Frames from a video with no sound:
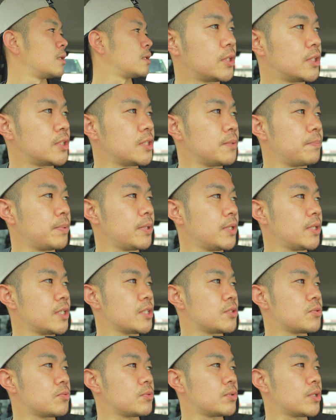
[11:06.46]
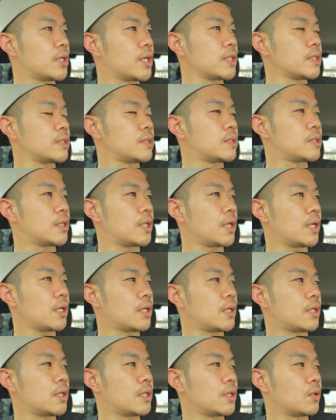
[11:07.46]
で前編で紹介し
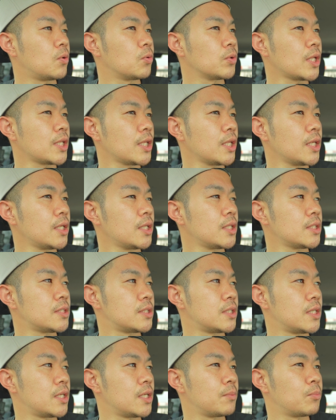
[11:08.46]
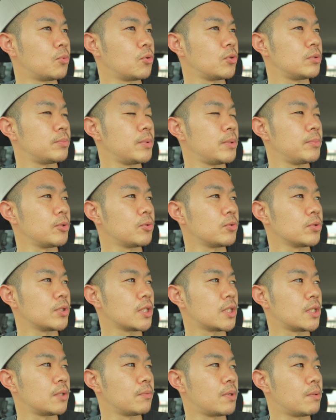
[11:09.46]
たあホタテですね、
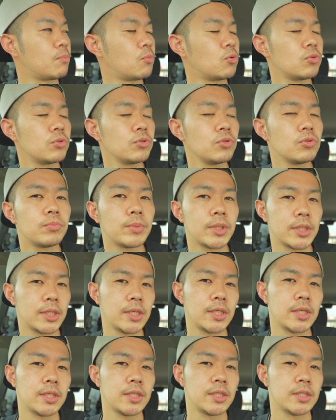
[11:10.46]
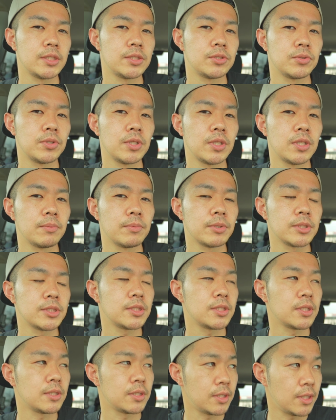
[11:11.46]
ボイルベビーホタテは木曜まで一応出てま
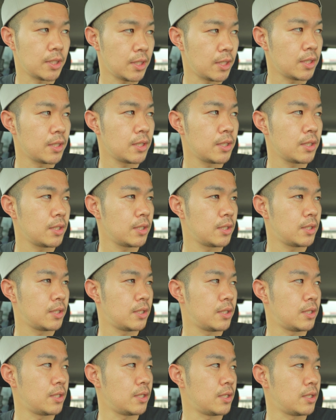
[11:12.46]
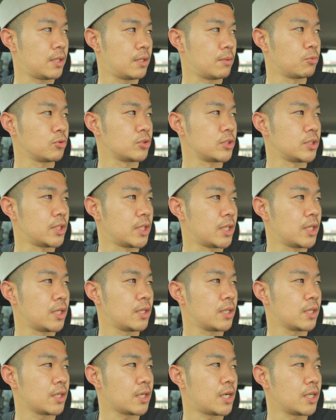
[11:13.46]
したんで、えー、もしね、
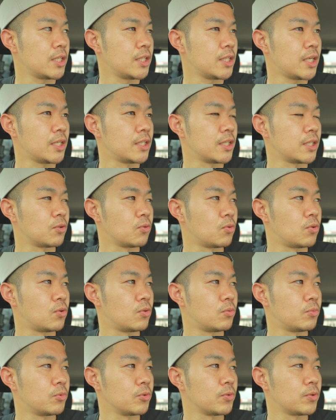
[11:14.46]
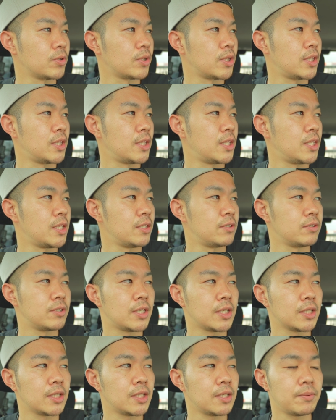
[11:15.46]
買いたいなと思ってる
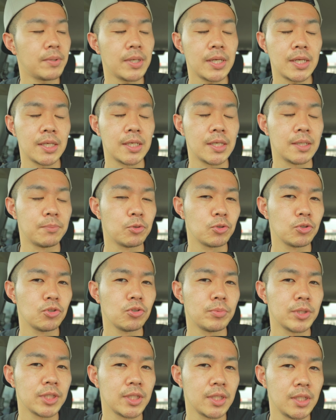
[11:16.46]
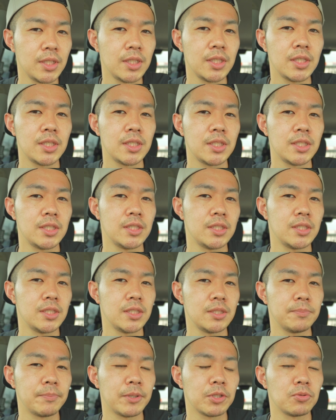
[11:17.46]
方は、木曜までに
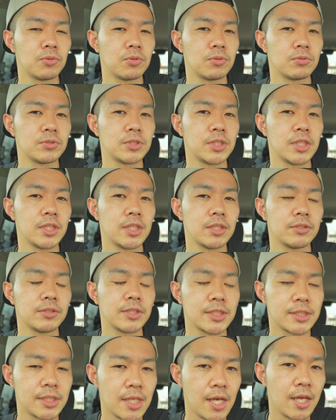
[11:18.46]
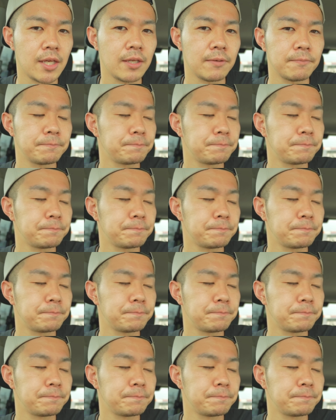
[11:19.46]
パトロールしてきてください。